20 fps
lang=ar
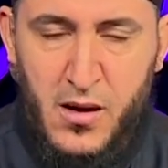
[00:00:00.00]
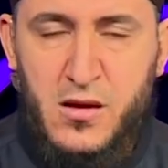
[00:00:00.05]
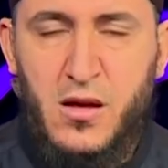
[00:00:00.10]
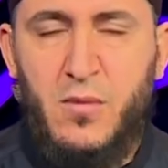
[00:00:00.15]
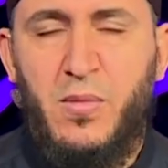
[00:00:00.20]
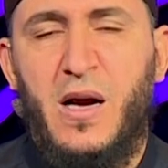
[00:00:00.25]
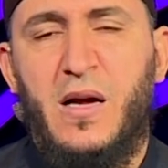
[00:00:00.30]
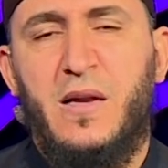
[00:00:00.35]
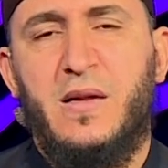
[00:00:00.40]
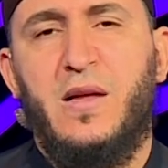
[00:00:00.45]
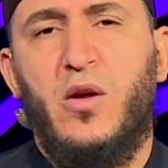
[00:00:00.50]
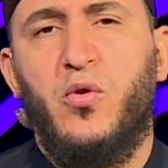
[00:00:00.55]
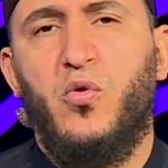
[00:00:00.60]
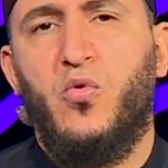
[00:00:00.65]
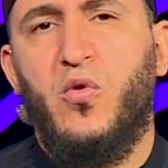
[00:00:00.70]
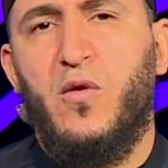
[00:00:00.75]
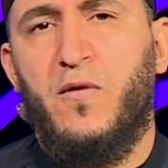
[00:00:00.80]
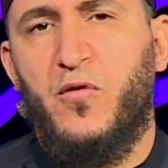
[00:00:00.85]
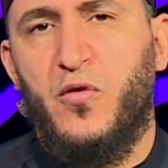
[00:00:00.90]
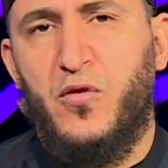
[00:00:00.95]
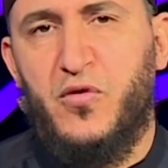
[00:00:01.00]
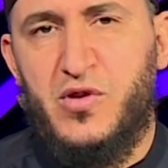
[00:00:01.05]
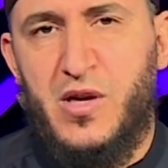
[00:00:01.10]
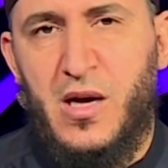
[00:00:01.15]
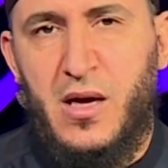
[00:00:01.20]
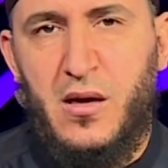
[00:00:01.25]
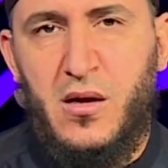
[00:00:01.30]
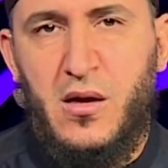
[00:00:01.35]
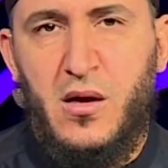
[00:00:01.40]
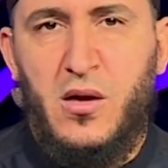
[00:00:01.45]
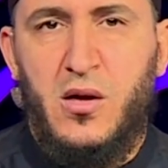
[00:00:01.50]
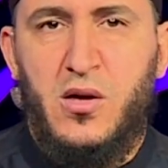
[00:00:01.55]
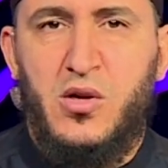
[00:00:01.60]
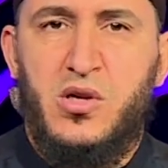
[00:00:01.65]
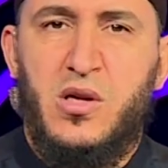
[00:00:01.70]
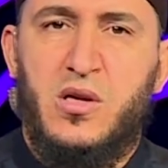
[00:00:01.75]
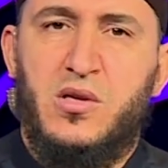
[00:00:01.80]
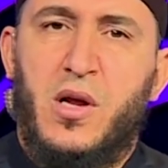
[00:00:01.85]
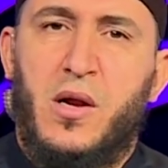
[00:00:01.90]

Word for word: طبعا ترك الفرجة شيخ